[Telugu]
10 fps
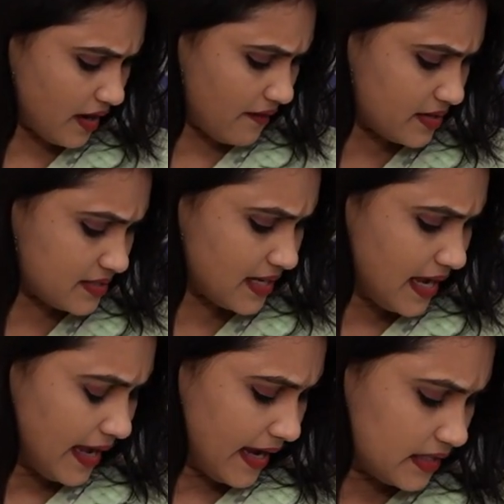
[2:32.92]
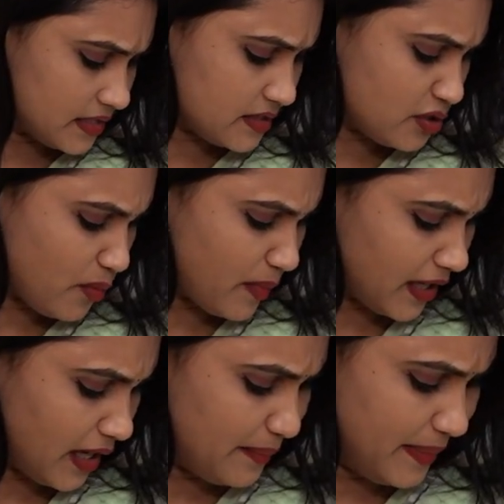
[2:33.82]
ఫ్లవర్స్ ఎడ్జెస్లో
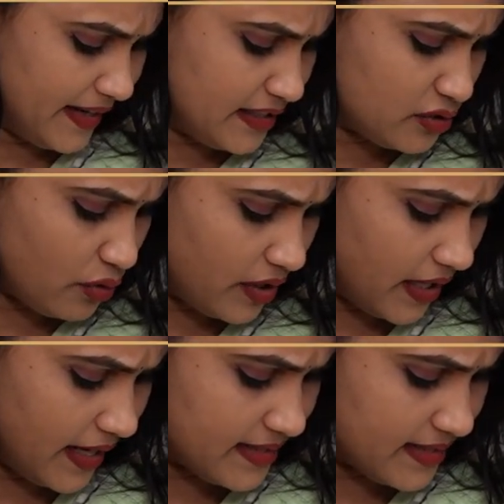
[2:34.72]
మనకి బీడ్స్ తోటి